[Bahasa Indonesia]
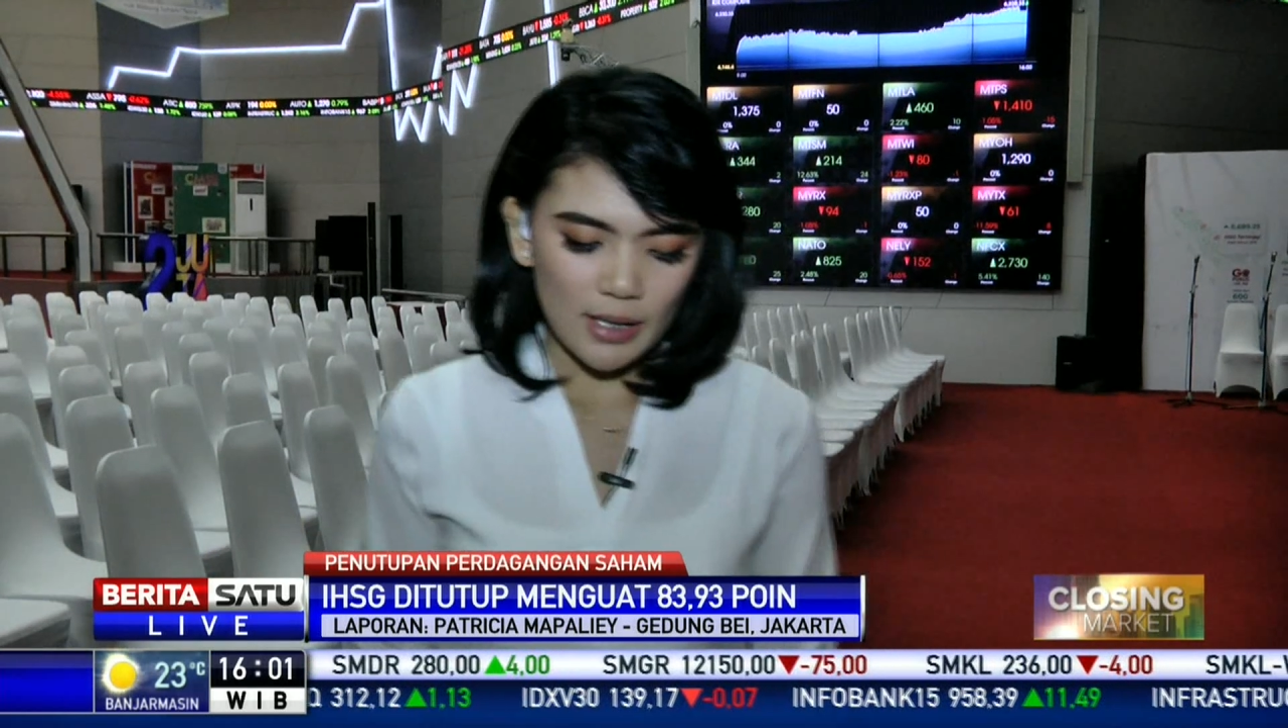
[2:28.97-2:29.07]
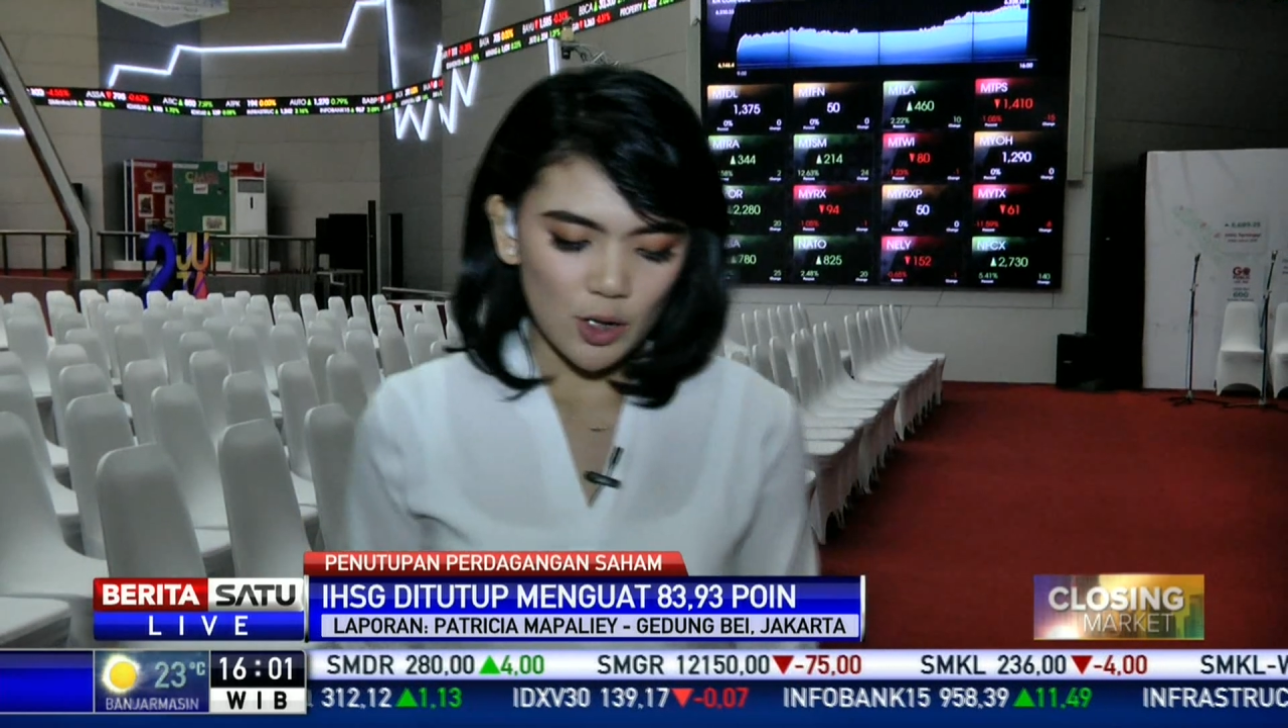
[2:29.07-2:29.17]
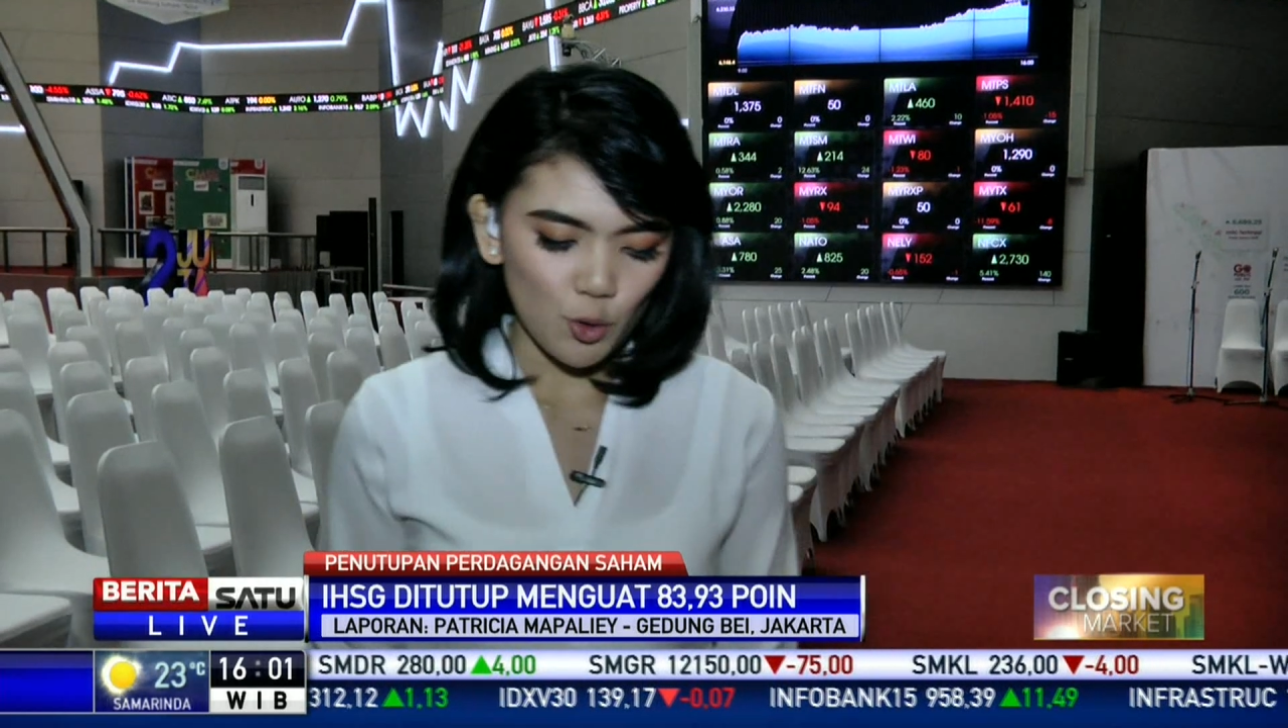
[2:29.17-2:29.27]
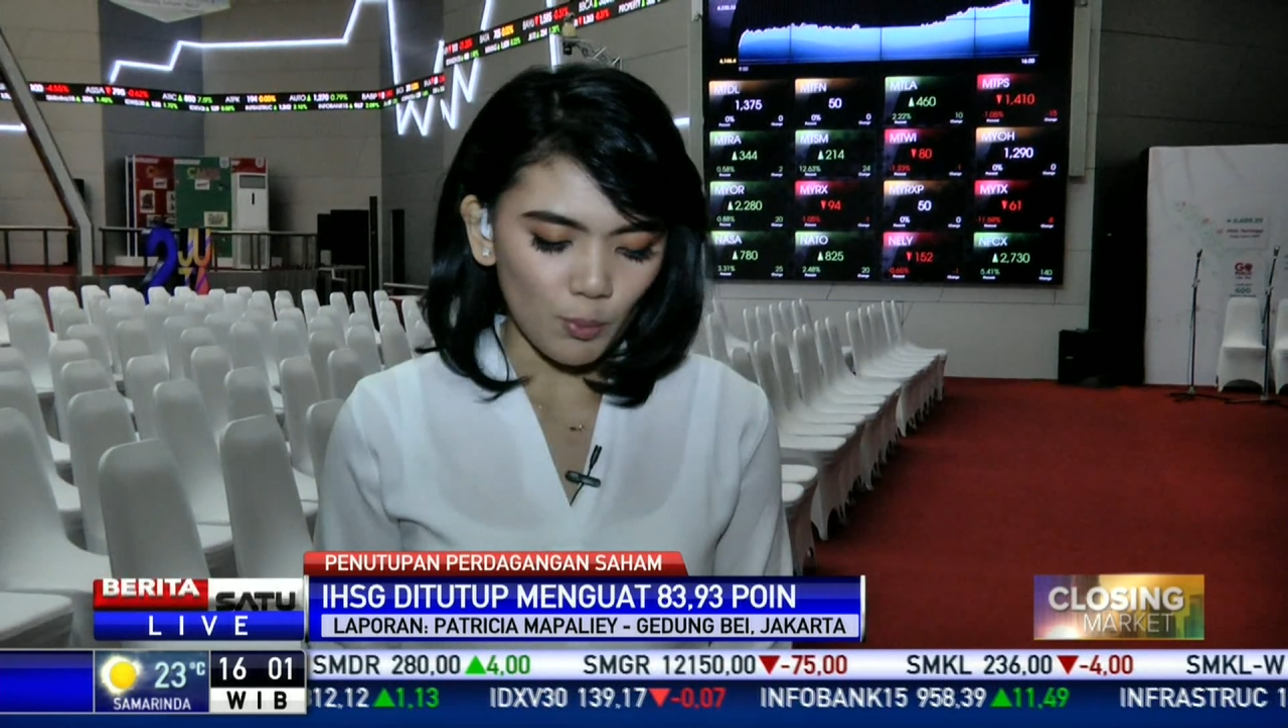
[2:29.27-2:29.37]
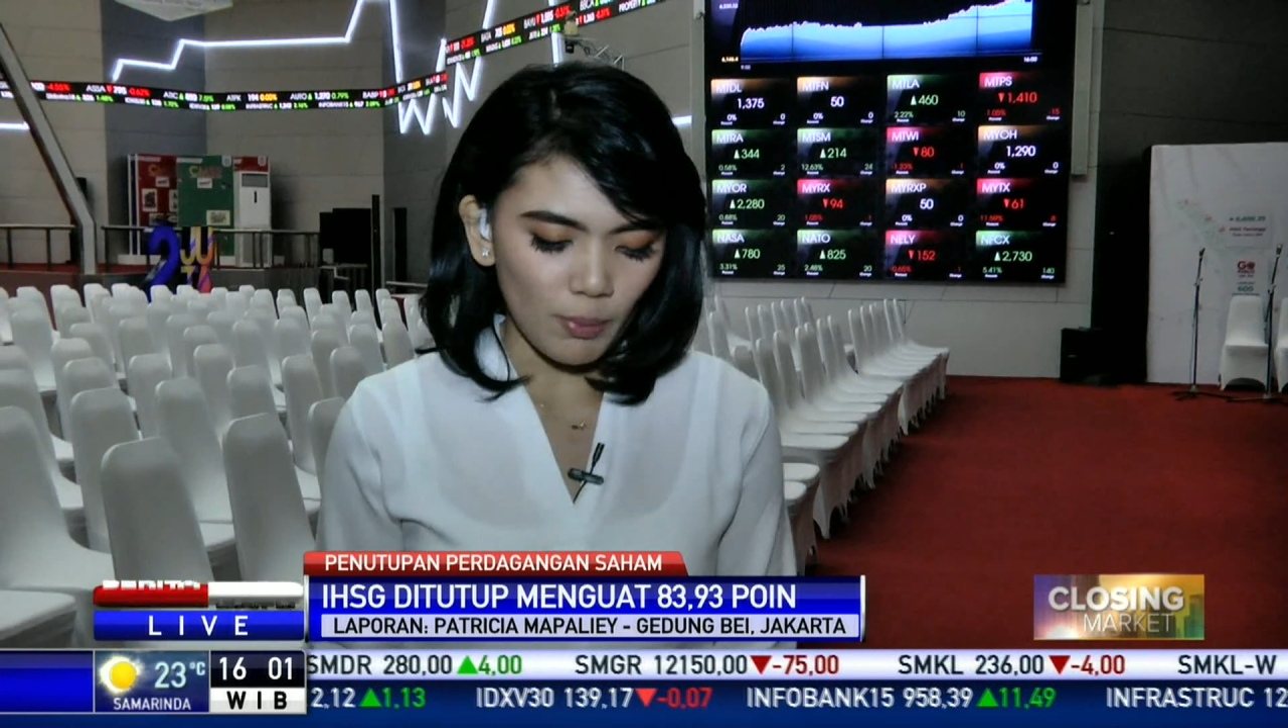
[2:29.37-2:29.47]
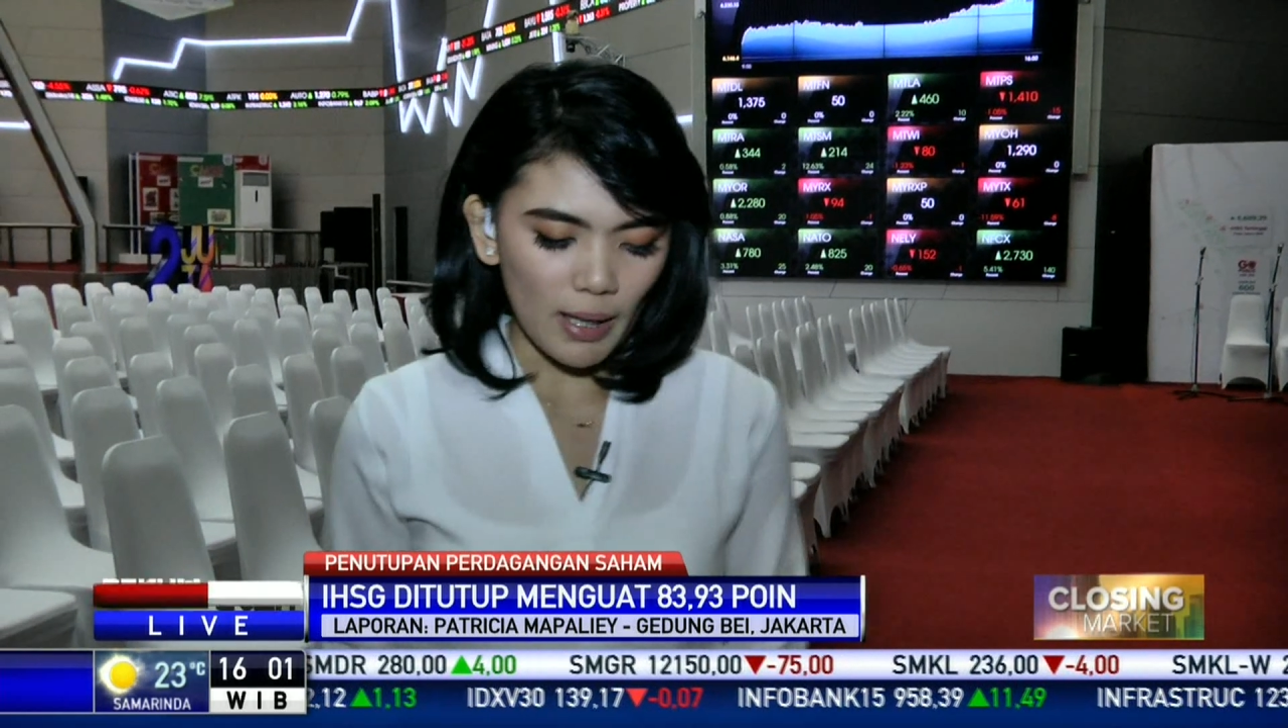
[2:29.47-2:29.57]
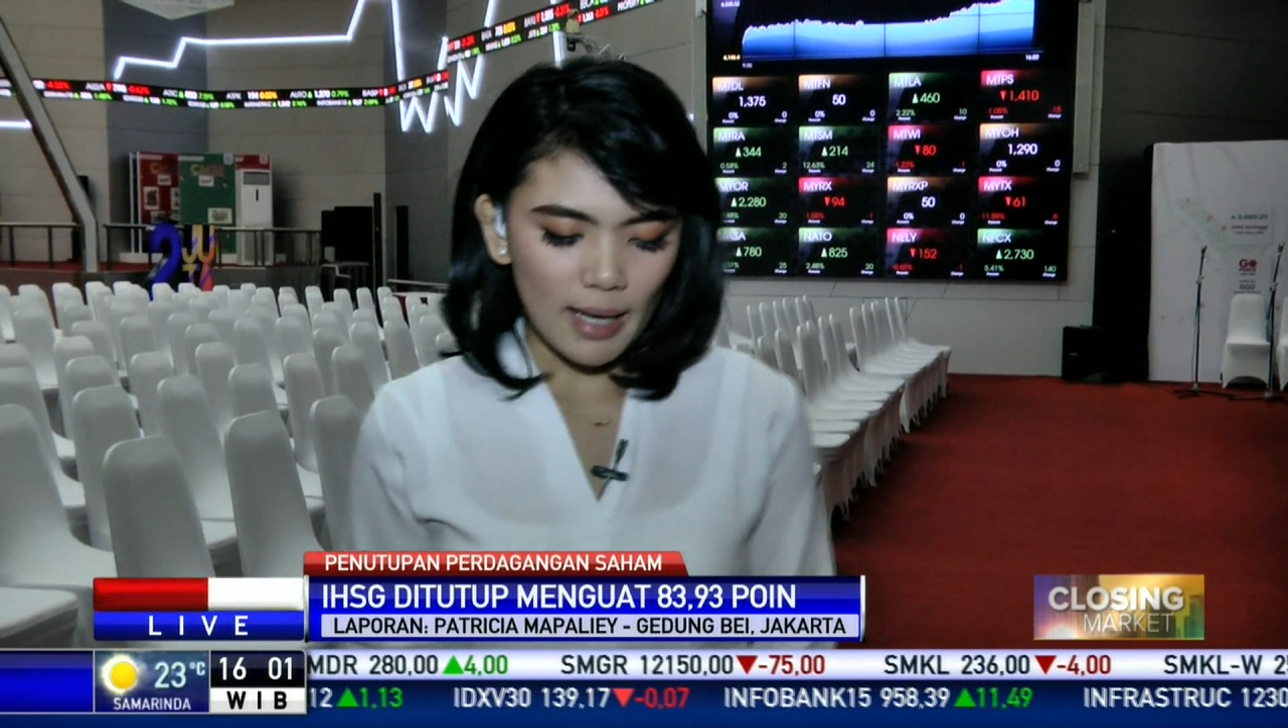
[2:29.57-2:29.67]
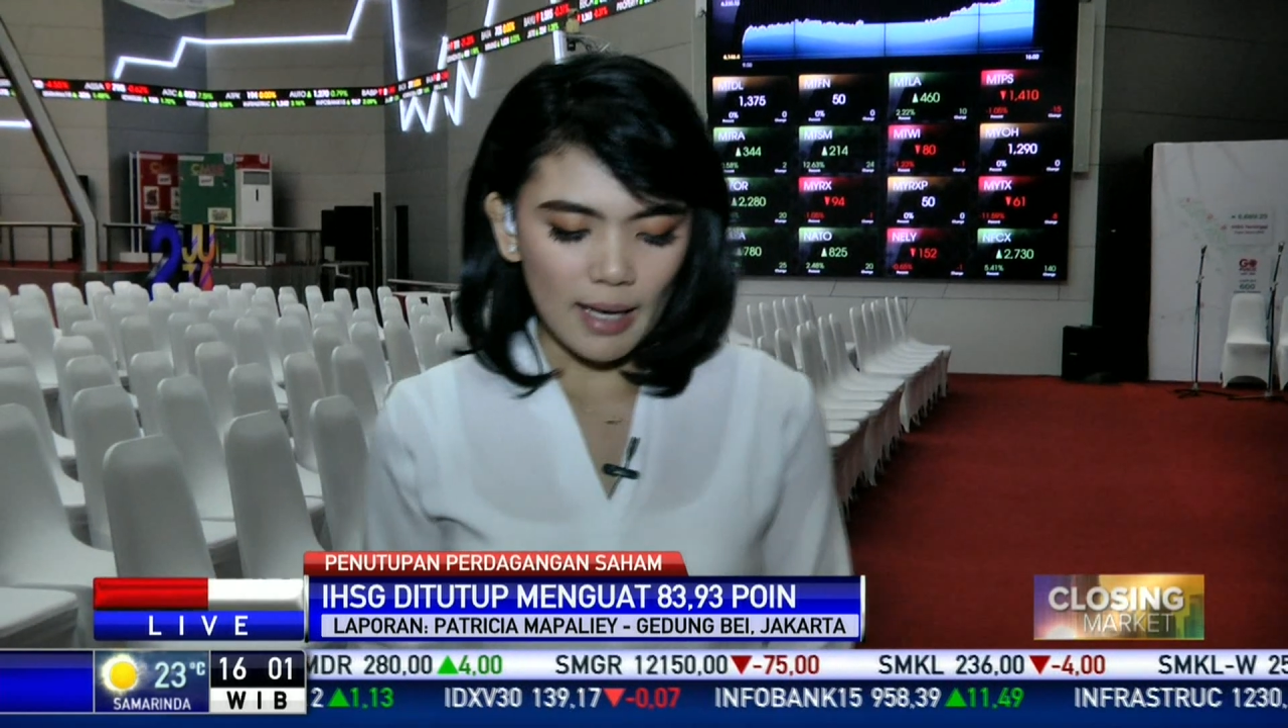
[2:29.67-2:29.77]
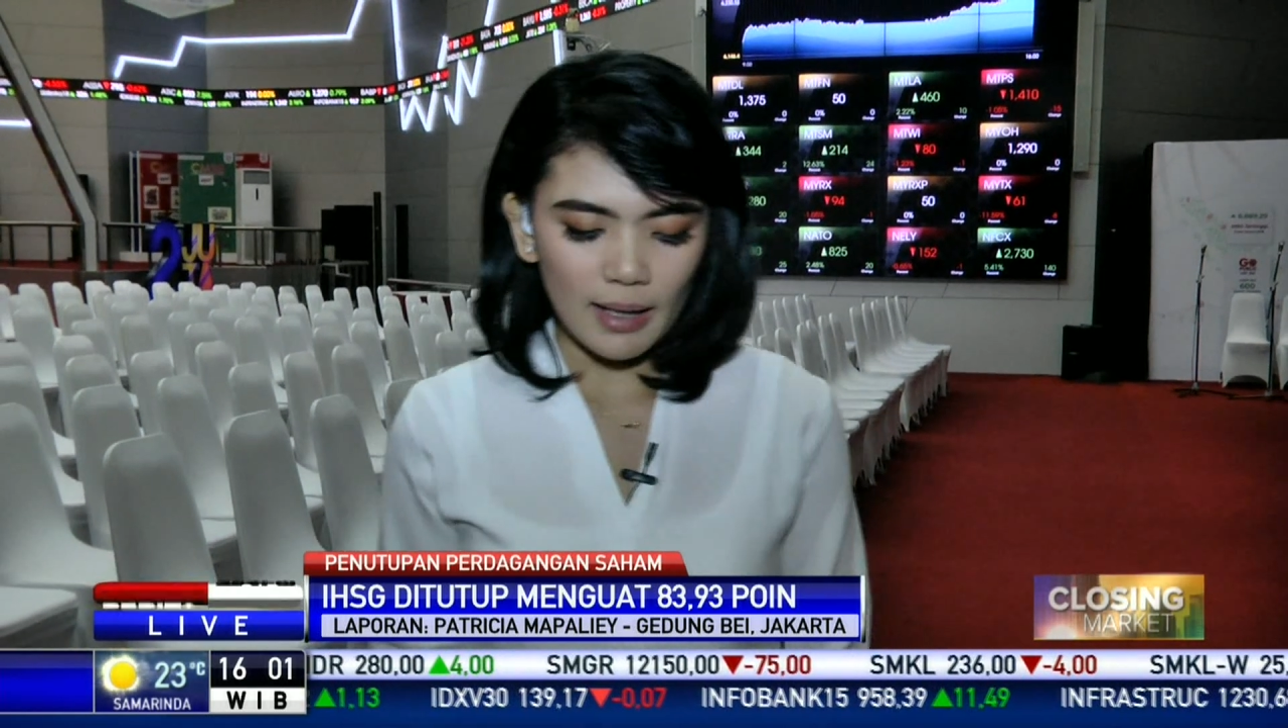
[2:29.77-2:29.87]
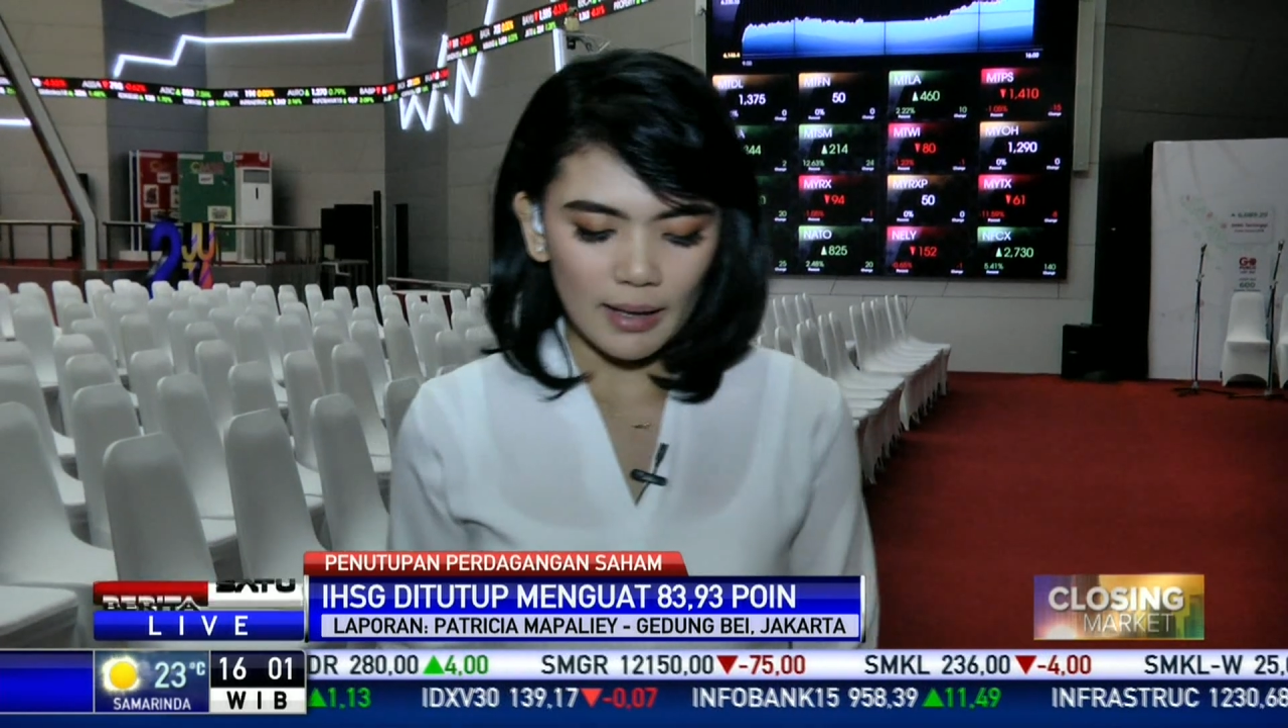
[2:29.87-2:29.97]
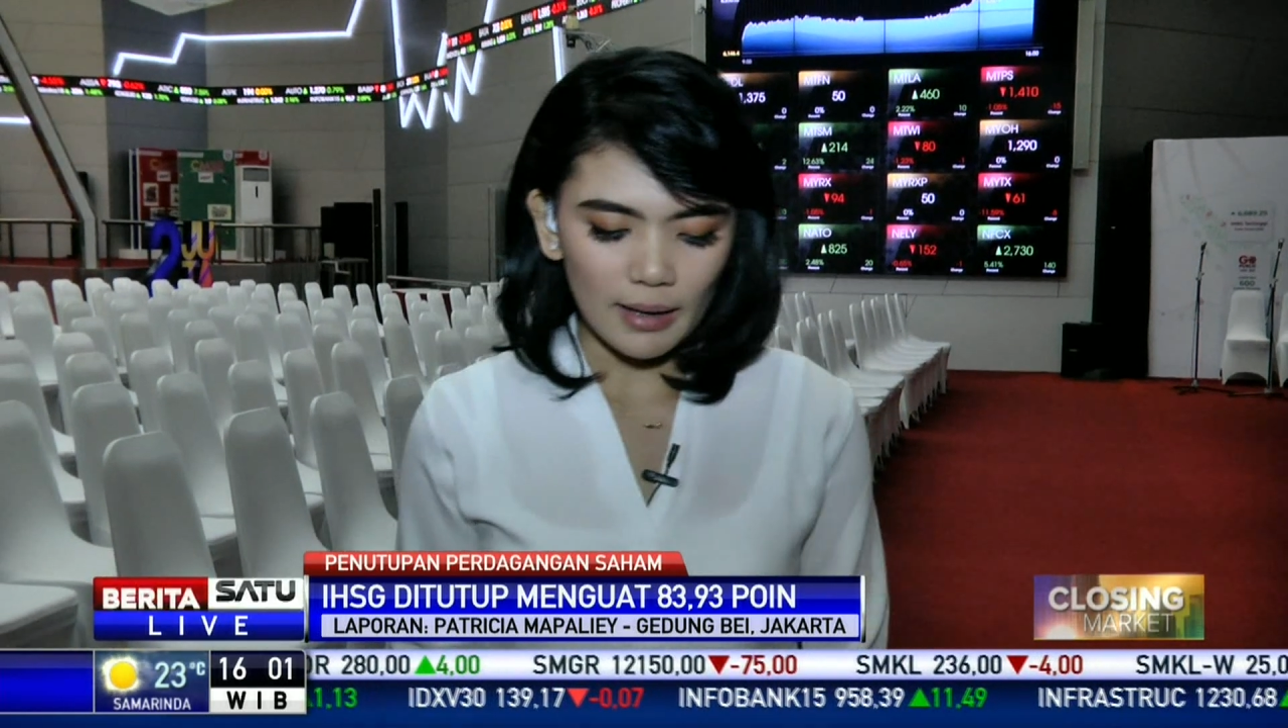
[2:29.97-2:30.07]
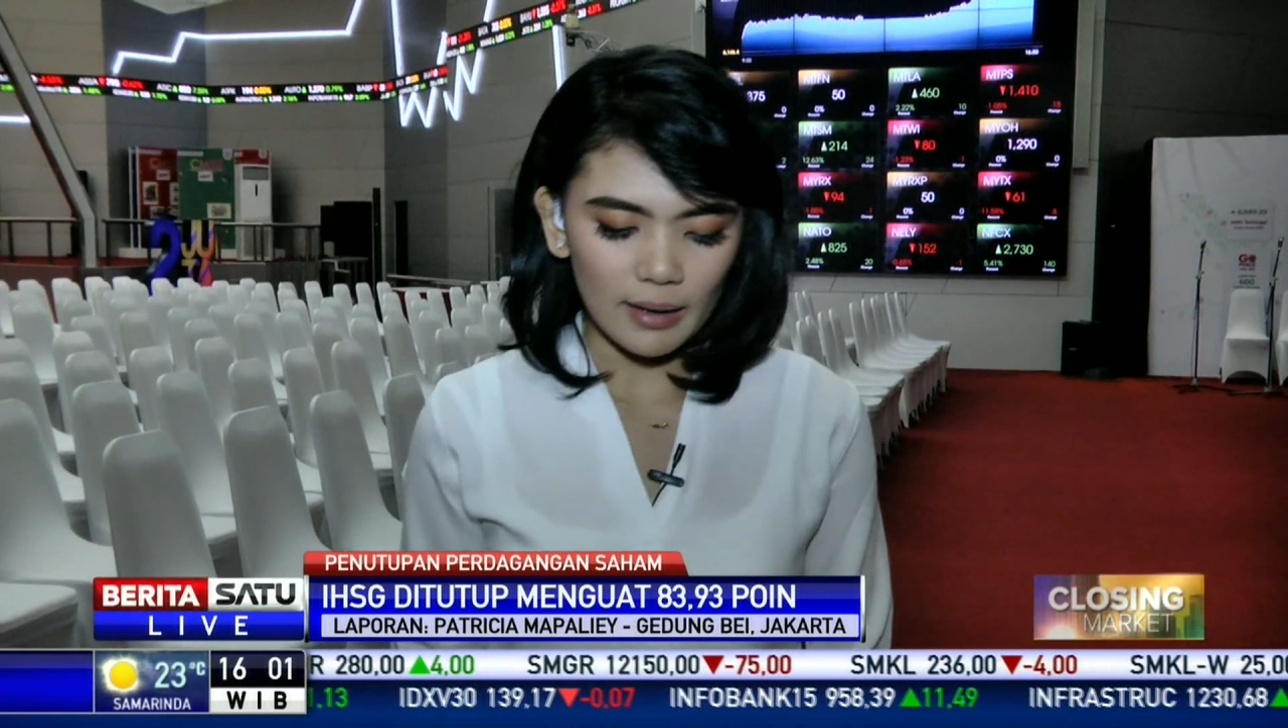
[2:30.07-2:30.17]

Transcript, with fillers: sejumlah